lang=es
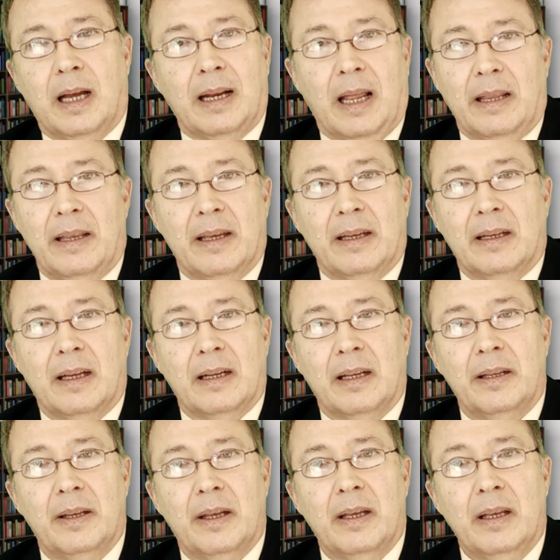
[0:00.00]
A nadie, a
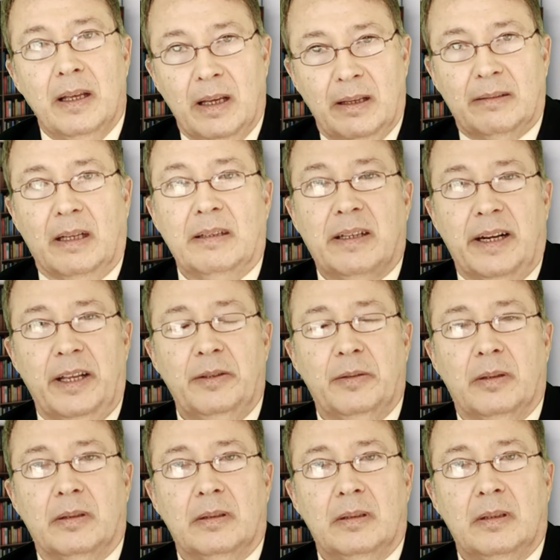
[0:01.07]
nadie. Está
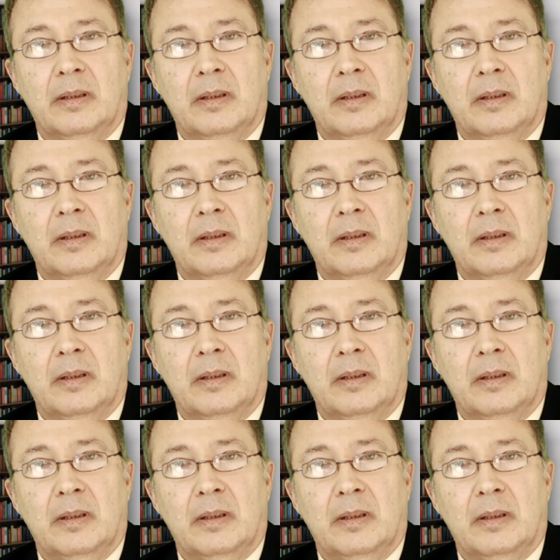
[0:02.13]
escrito.